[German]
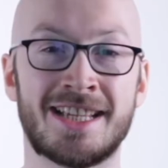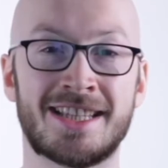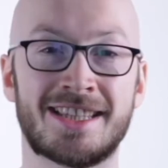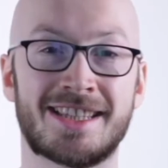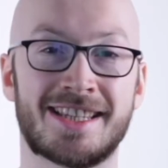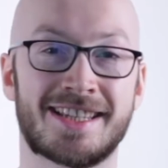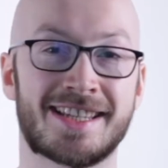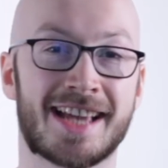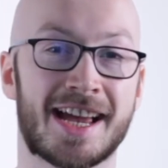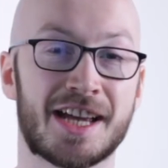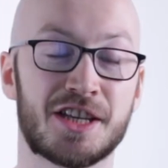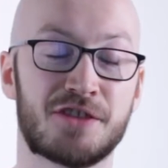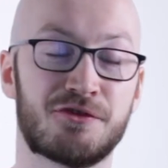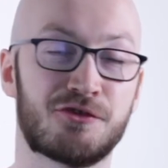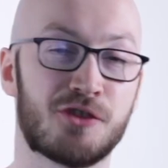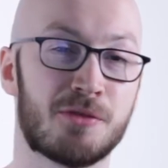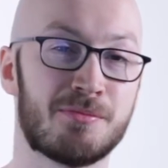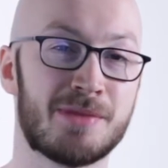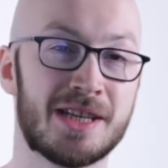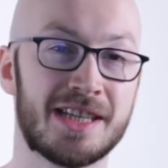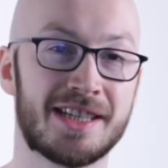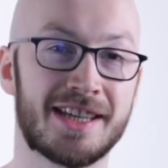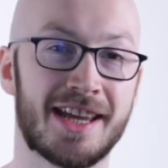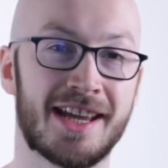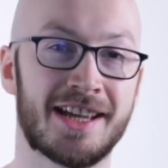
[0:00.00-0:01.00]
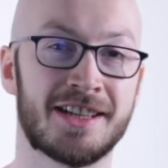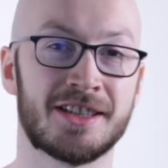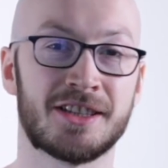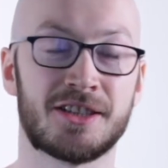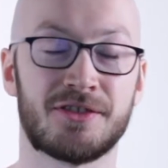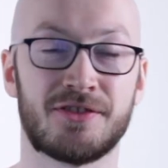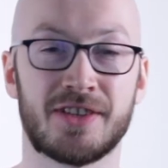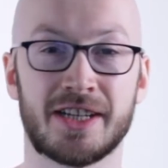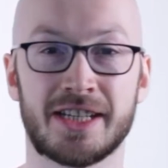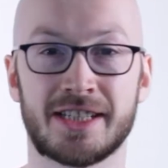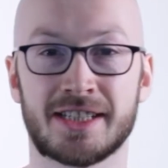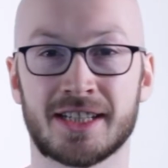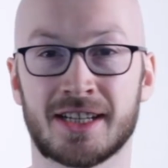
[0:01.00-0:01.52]
Das heißt für mich
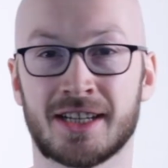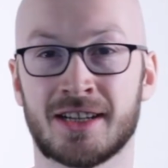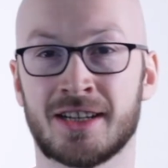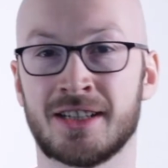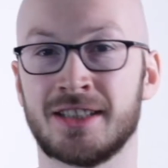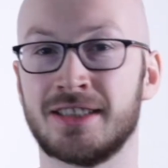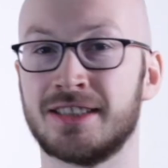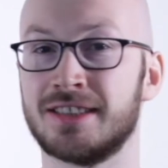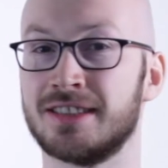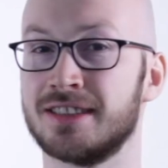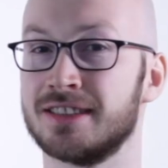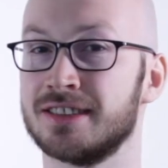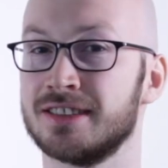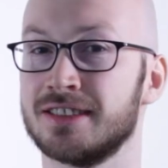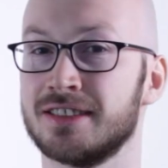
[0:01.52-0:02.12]
entweder